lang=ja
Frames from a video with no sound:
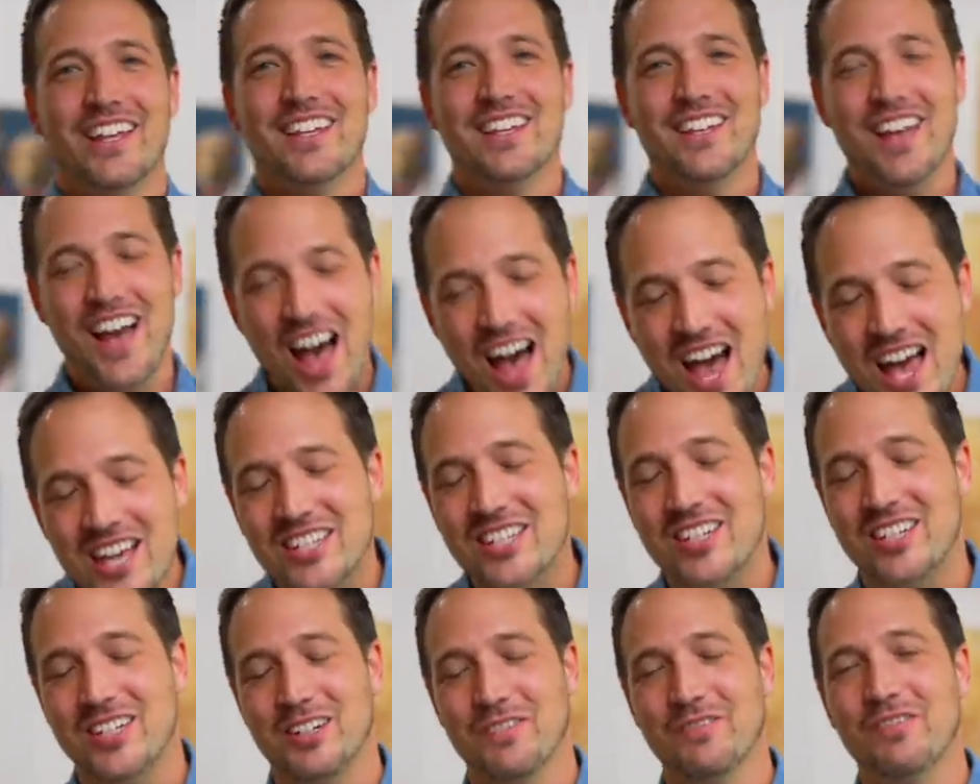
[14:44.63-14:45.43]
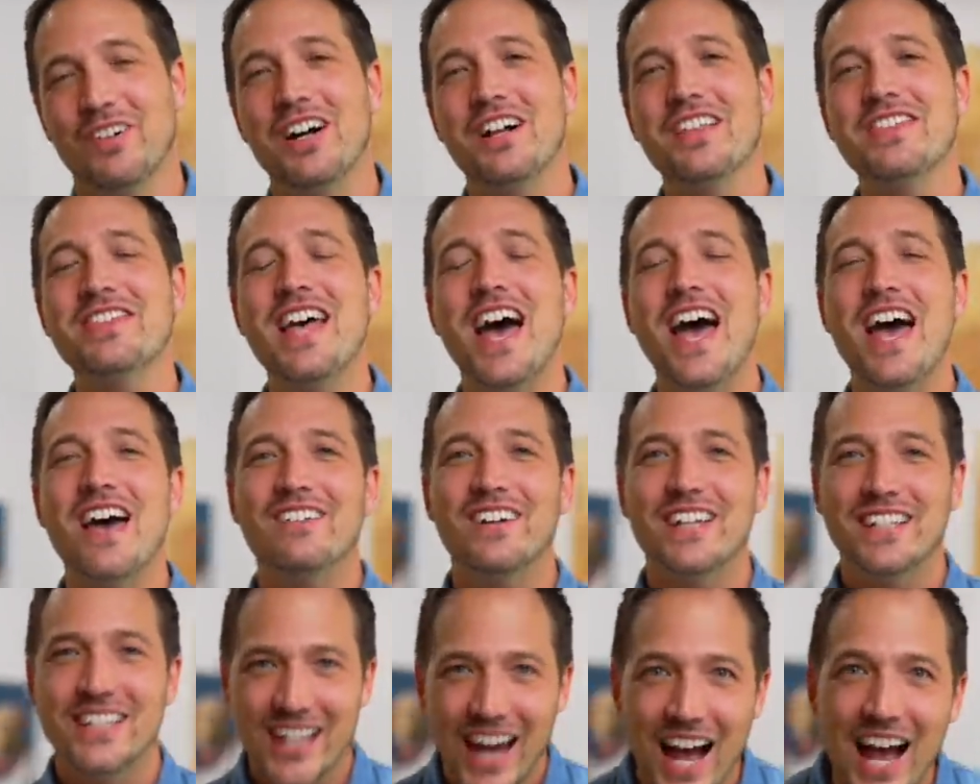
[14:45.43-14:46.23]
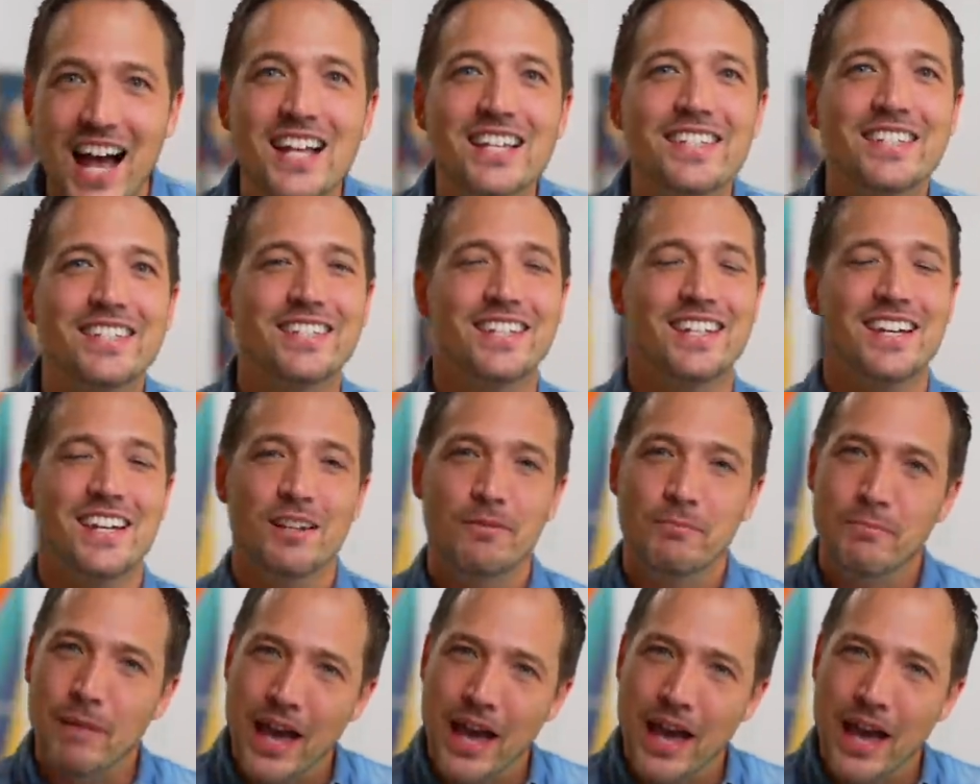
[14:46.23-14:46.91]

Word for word: よし問題はチャンス